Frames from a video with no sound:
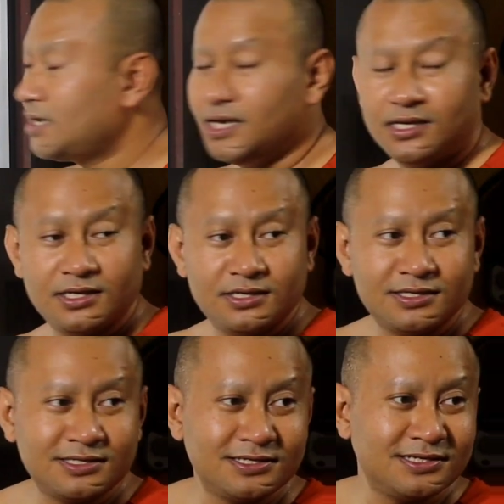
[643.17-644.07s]
nè
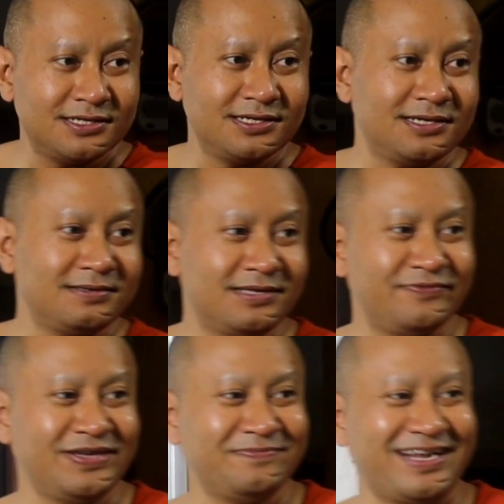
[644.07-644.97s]

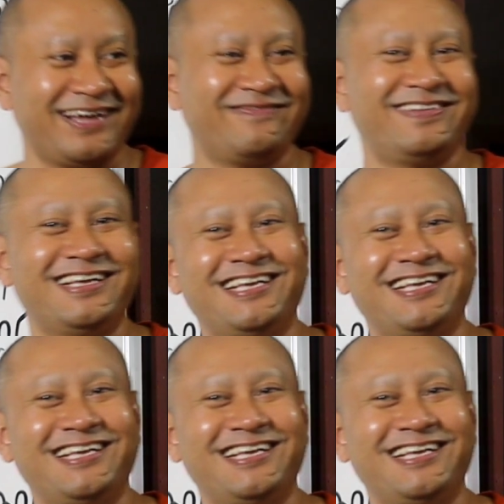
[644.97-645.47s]
ven pram